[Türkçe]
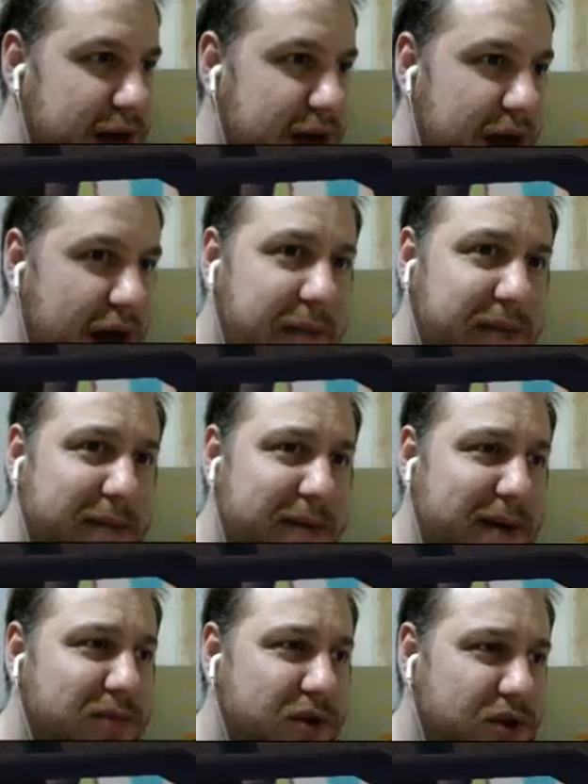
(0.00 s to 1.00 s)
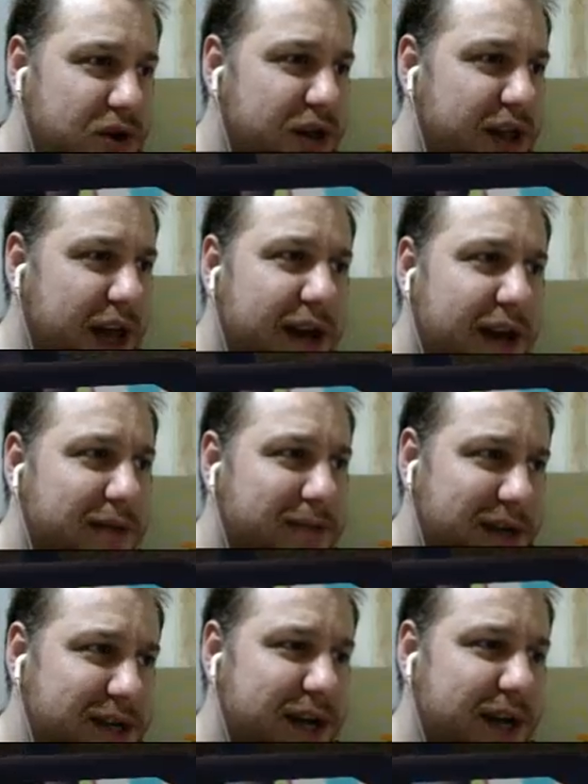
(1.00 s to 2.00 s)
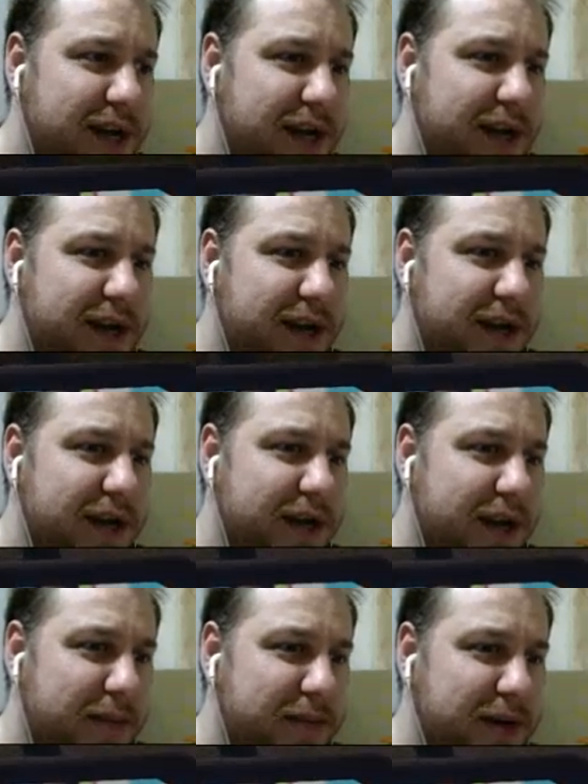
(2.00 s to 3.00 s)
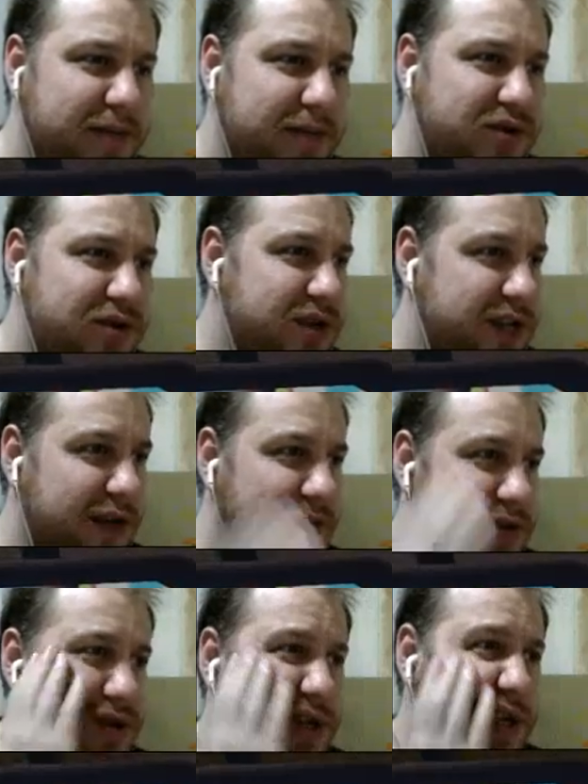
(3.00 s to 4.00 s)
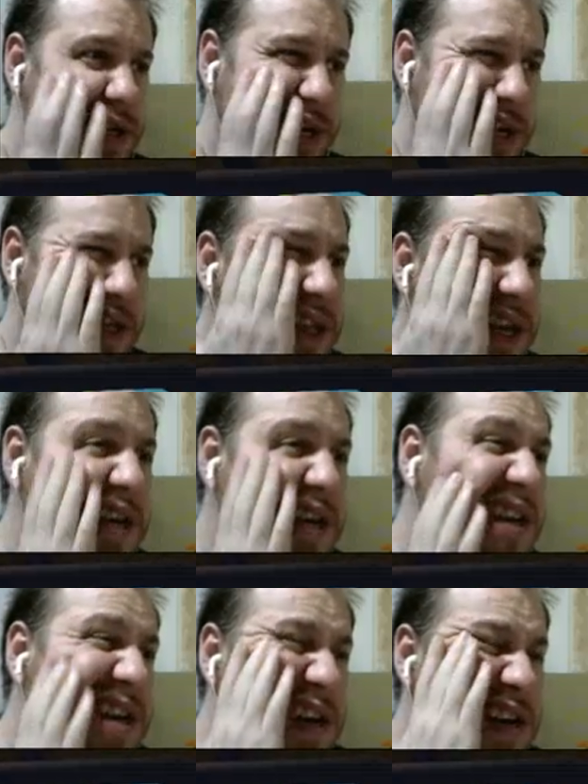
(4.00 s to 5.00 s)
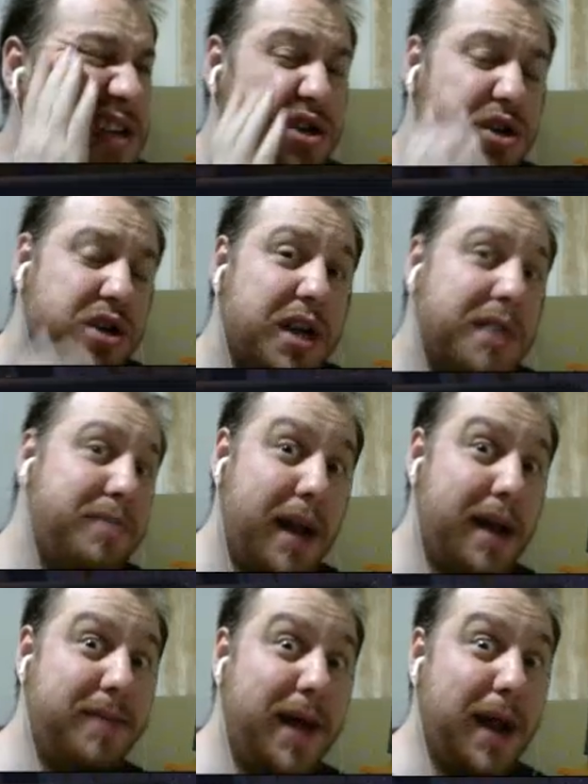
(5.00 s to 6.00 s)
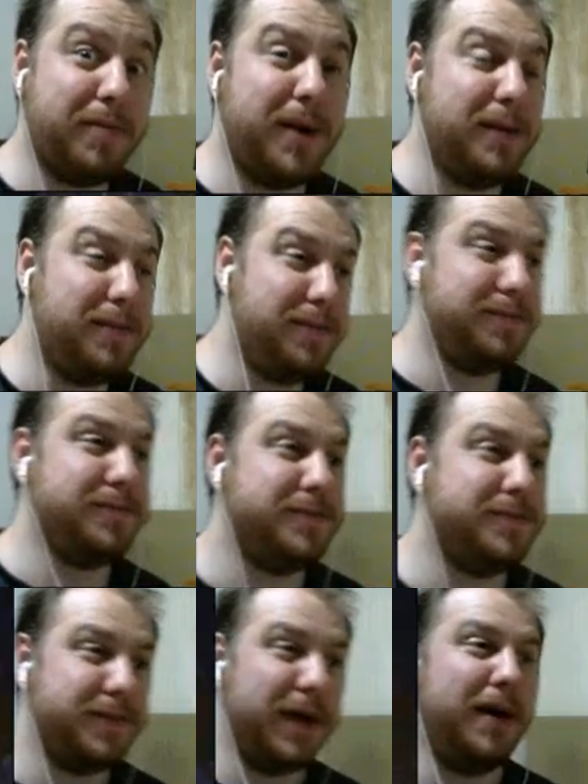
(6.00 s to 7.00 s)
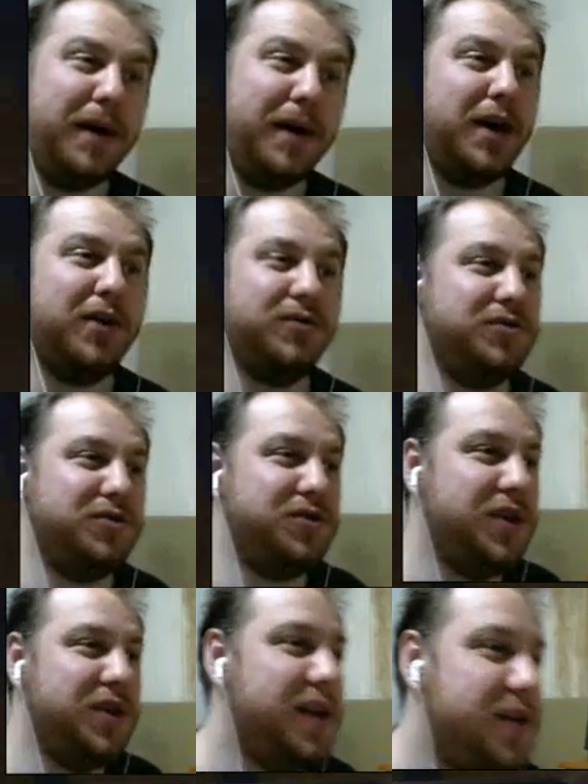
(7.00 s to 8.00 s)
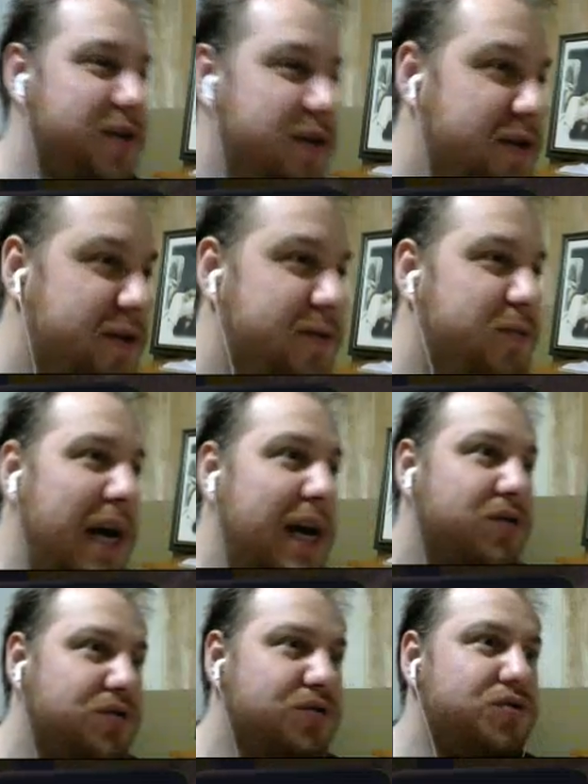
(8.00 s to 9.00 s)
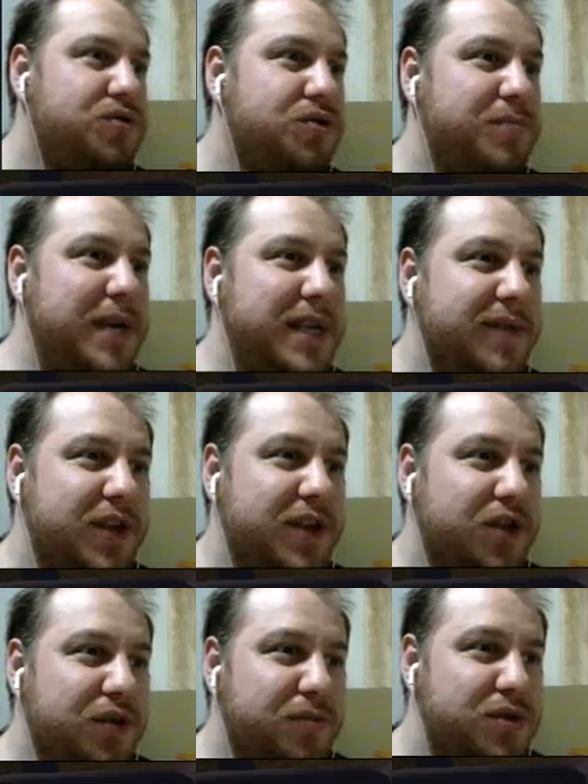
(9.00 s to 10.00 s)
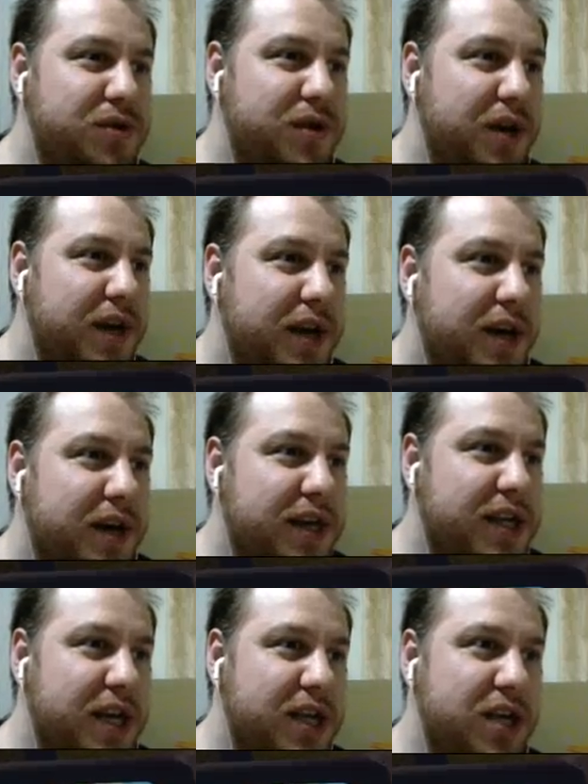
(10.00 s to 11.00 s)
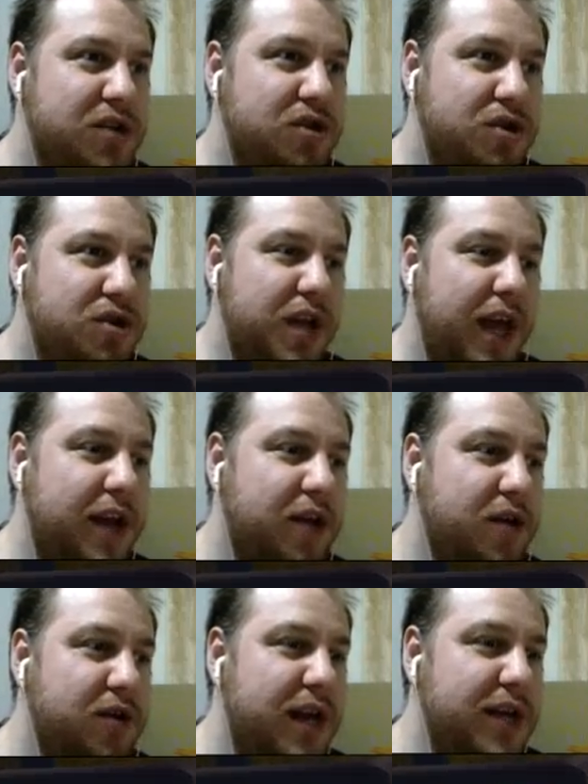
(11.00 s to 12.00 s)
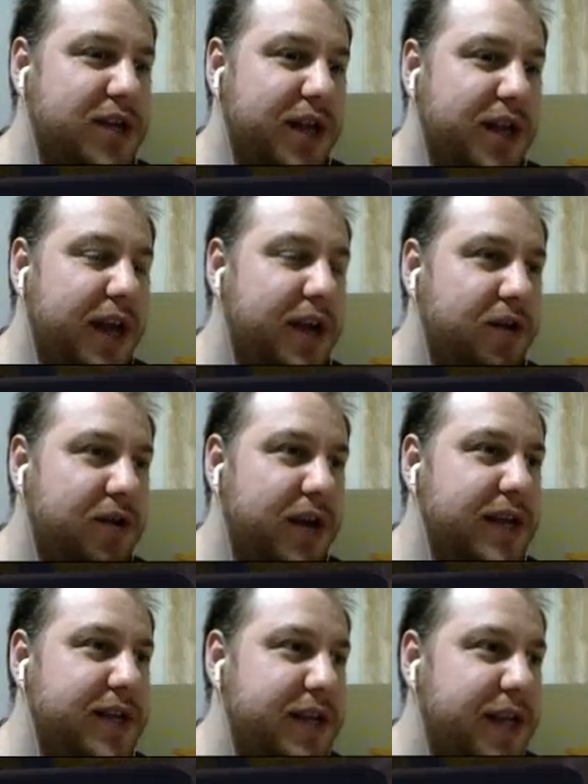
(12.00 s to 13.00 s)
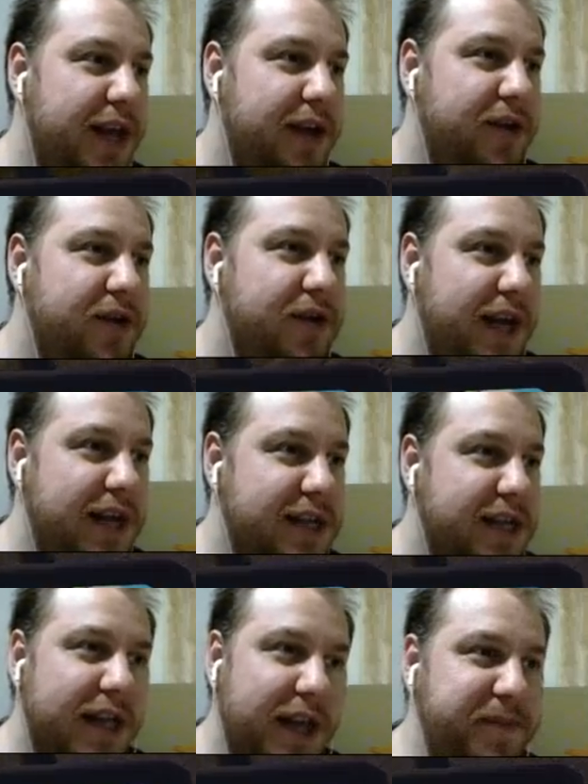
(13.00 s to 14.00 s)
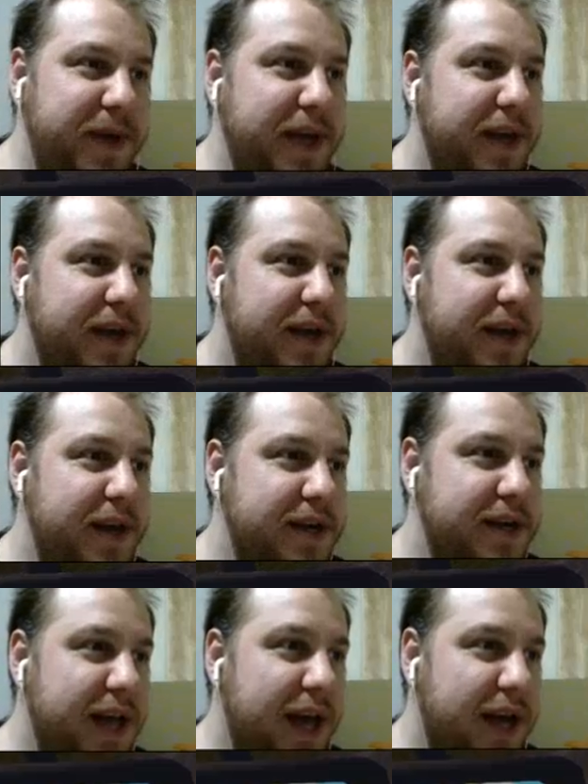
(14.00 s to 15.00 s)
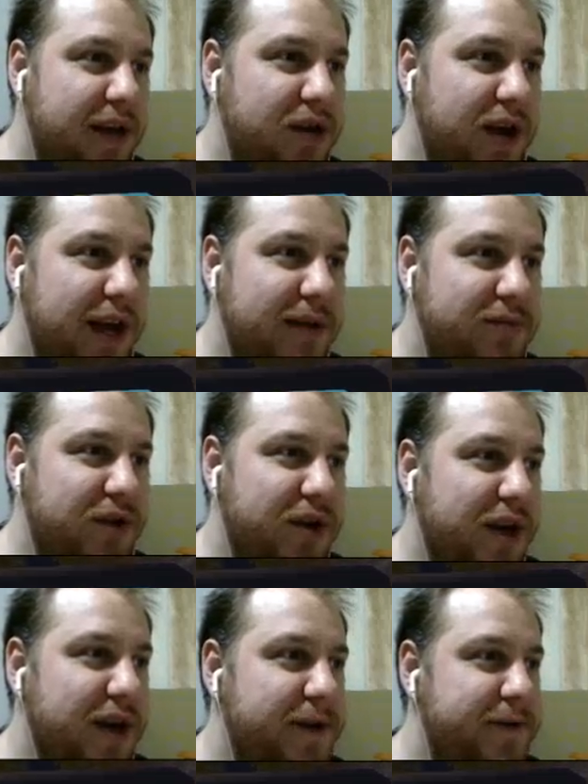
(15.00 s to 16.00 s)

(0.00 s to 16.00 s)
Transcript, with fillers: Hem de ben motoru tekrar baştan yapacağım. Çünkü sev dosyası gitti. İstiyorsanız beraber yapalım. Ama bayağı uzun sürer. Bayağı uzun sürmesin videomuz. Kısa kısa sürsün her gün gelsin. Her gün gelsin. Her gün gelsin değil mi? İşte her gün gelemiyor ya.